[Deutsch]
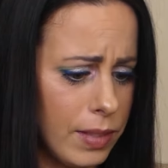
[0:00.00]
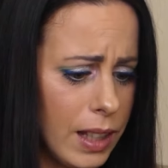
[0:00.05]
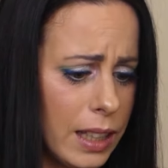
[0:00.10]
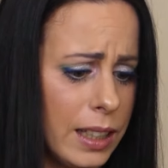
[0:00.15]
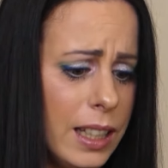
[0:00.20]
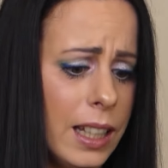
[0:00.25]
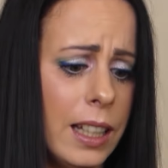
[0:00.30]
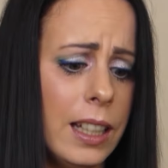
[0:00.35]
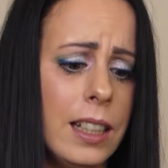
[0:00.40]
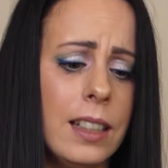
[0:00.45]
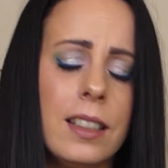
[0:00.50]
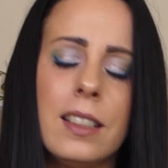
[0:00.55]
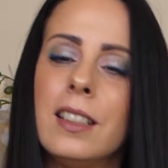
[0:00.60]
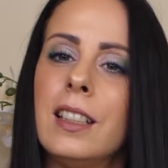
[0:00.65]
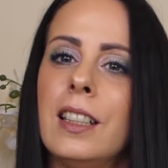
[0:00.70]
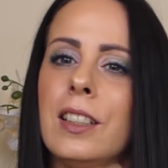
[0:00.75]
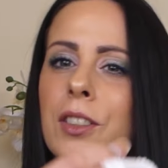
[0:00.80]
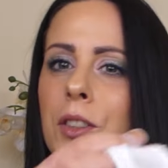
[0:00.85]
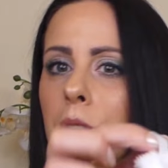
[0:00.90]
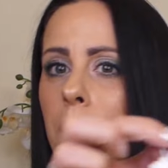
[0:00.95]
Hier hinten
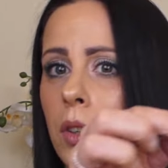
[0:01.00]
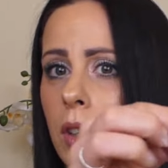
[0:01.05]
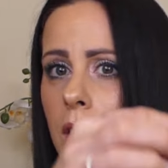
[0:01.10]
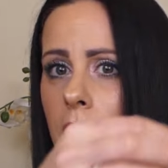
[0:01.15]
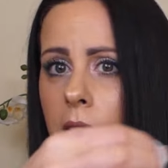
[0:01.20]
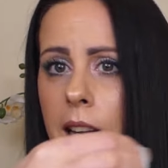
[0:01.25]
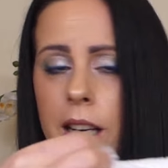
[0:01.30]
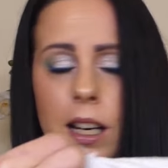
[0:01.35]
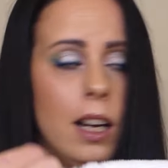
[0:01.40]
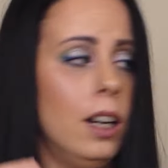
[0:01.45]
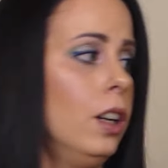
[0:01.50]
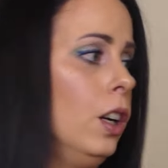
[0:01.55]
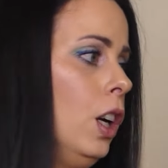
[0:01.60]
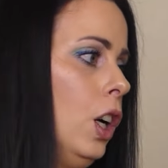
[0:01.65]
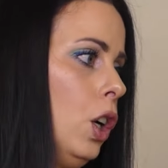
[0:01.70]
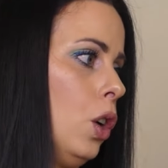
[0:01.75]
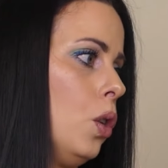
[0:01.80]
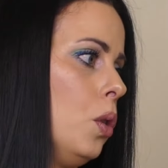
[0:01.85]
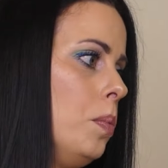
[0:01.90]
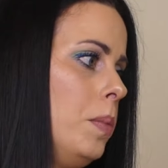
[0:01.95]
ist so ein kleiner
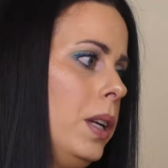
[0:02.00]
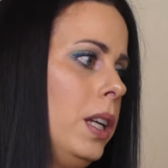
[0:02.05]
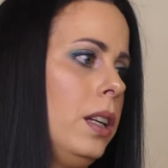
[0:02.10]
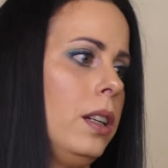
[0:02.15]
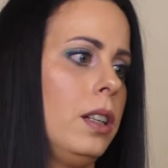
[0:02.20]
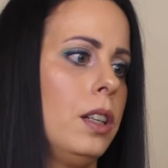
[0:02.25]
Gummi,